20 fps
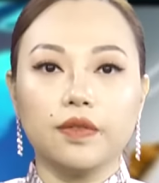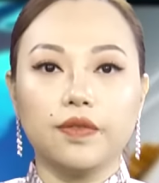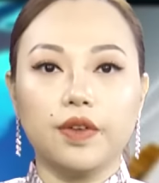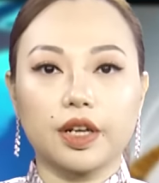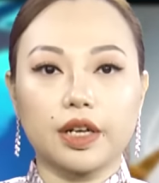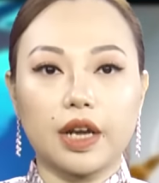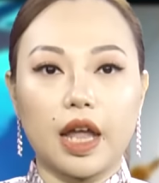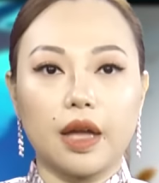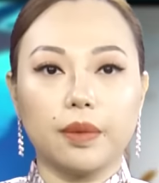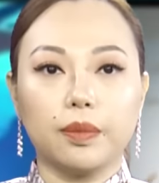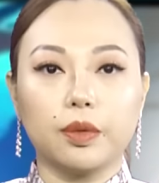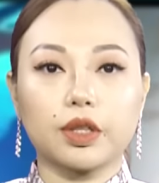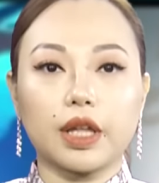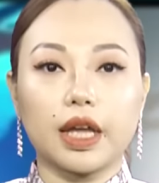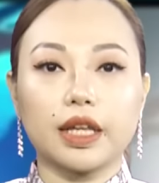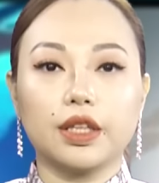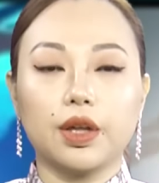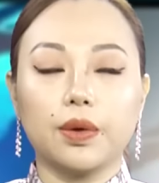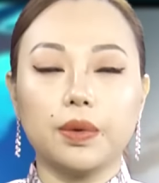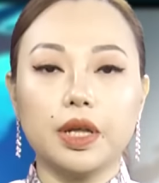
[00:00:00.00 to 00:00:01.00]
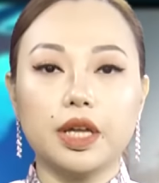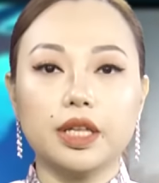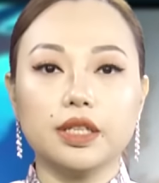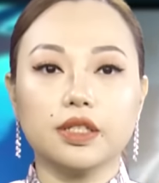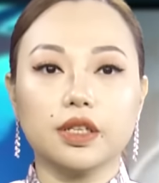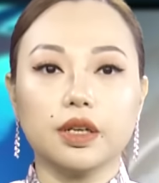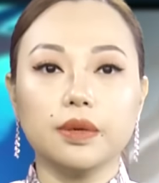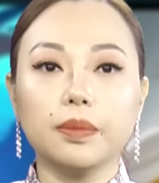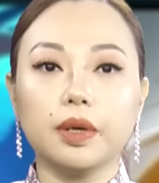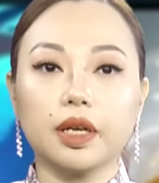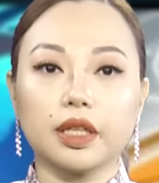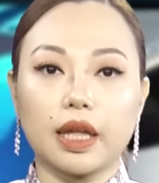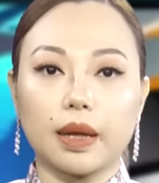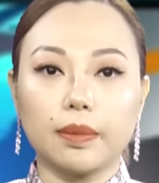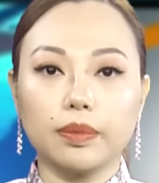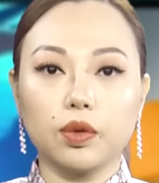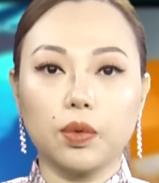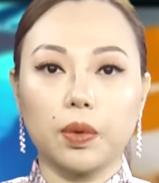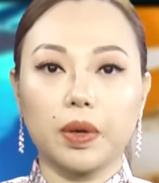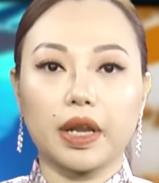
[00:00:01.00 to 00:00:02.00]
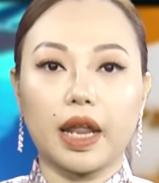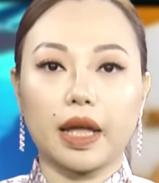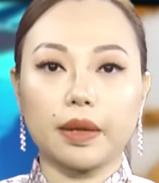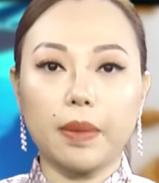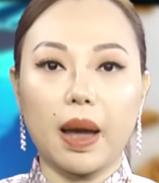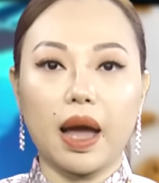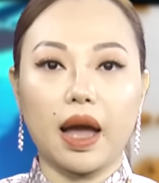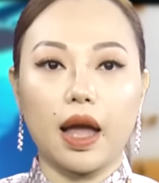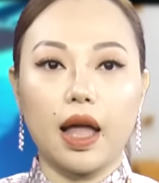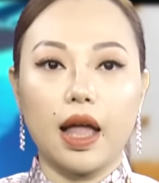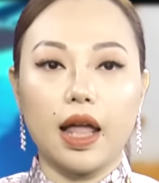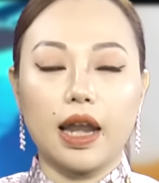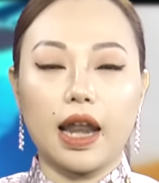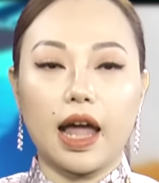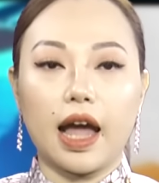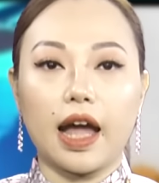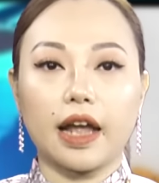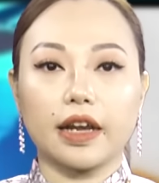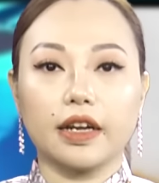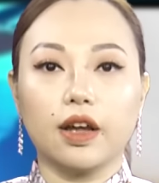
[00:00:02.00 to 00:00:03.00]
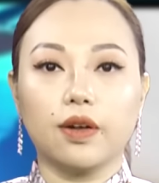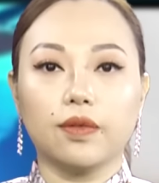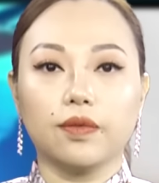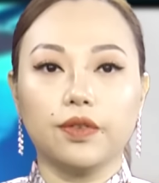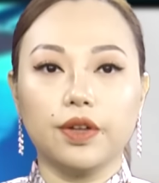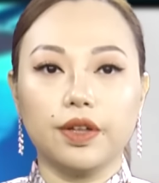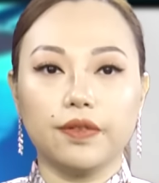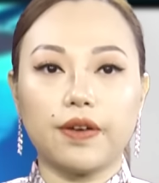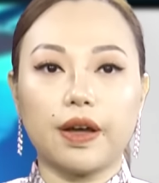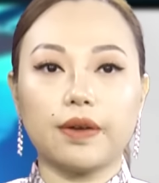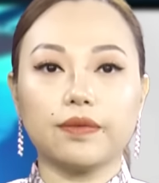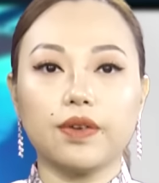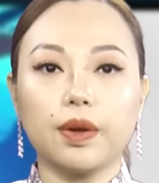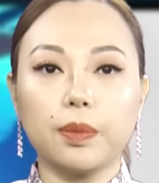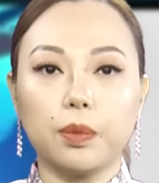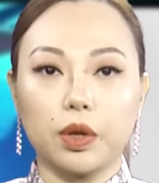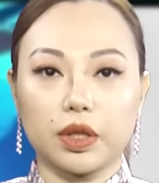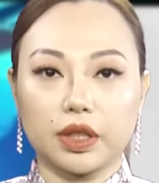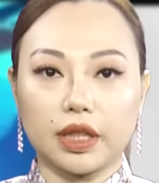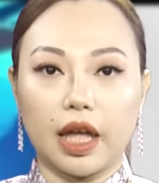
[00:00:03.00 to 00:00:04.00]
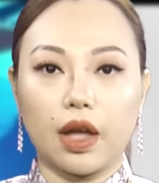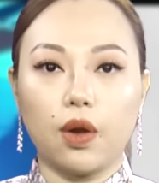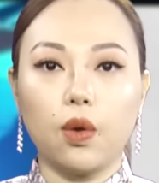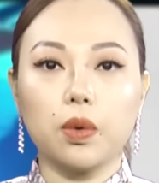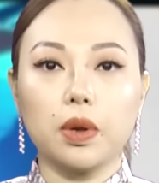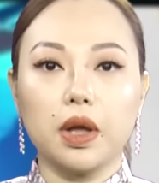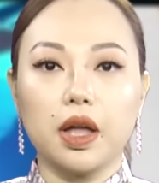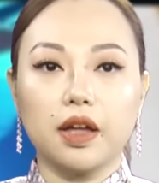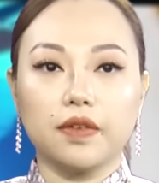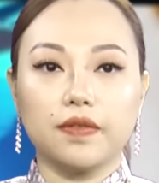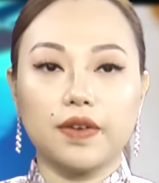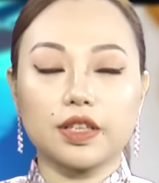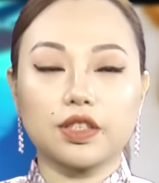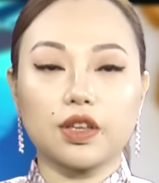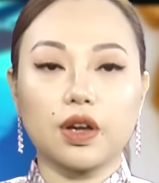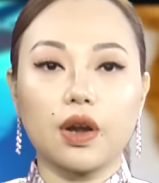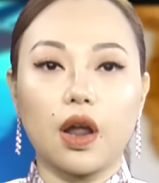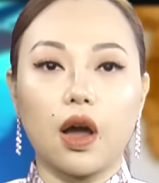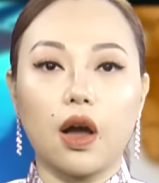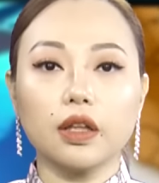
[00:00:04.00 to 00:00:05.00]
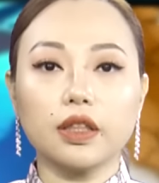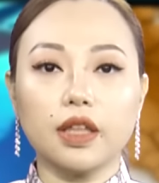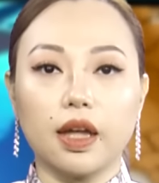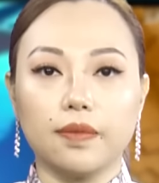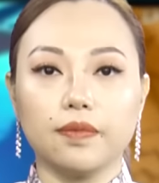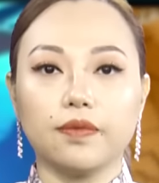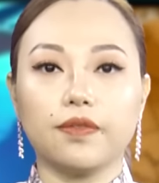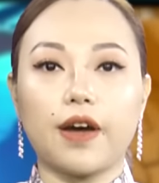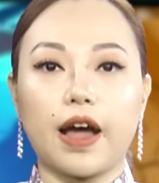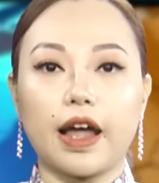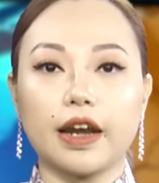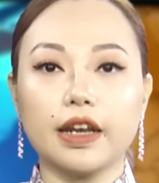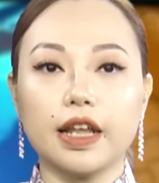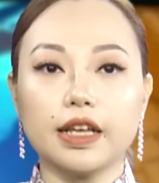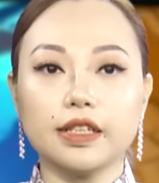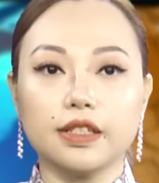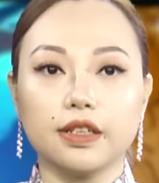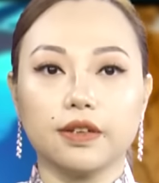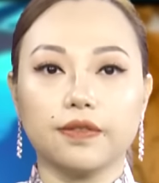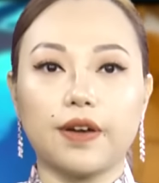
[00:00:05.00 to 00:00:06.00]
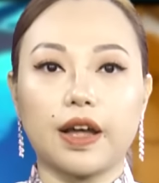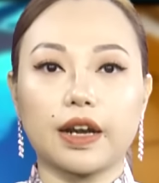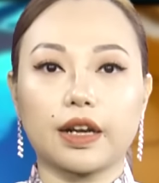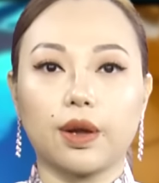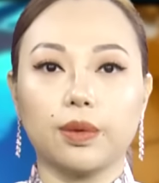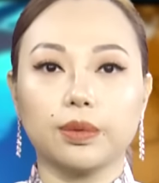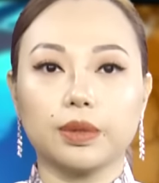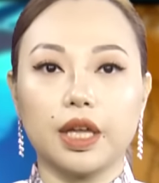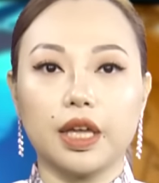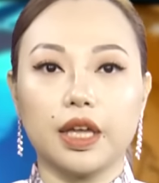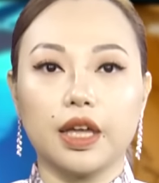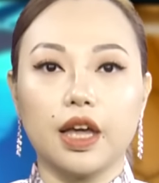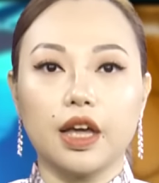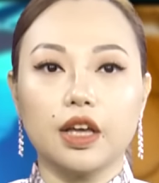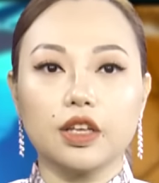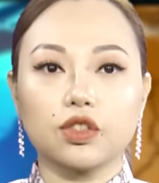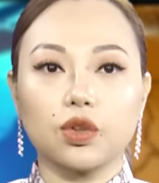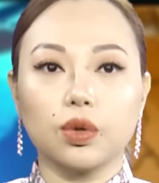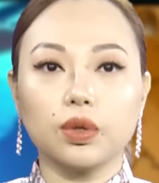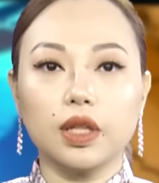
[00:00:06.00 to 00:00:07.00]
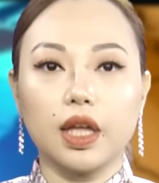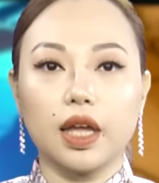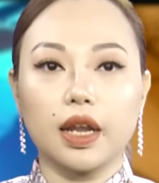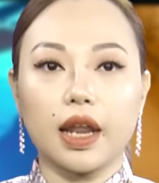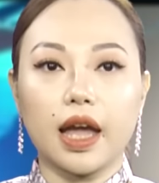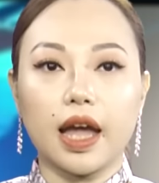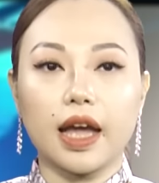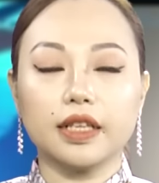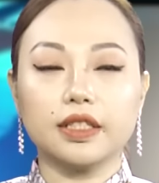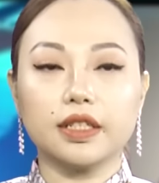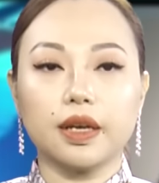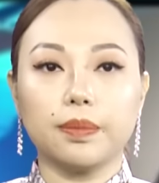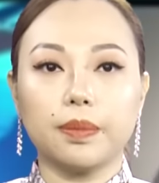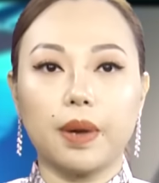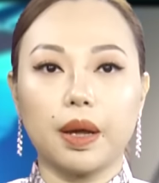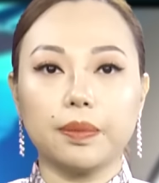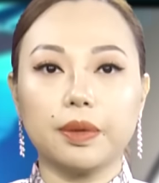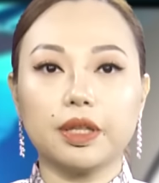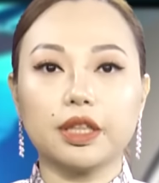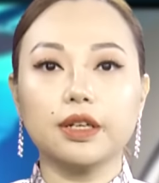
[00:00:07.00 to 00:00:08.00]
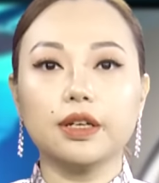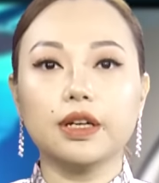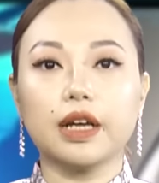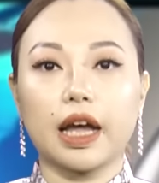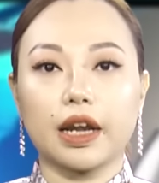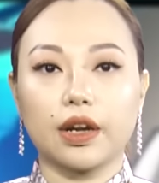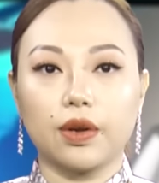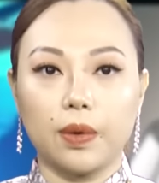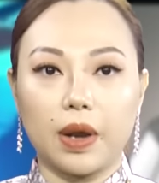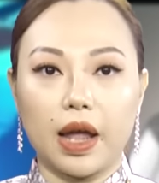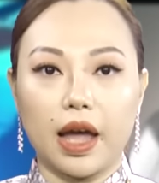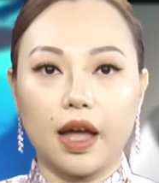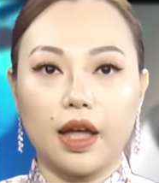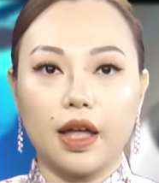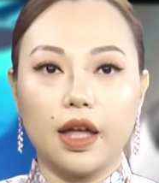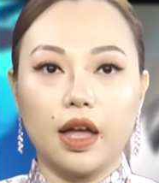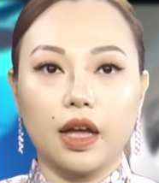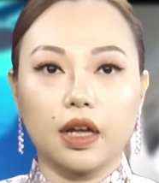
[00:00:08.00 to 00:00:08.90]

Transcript: Việc để một thanh thiếu niên dưới 18 tuổi đánh bạc là hành động vi phạm pháp luật tại Úc và do đó thẩm phán đã xử phạt công ty số tiền 274.000 đô la,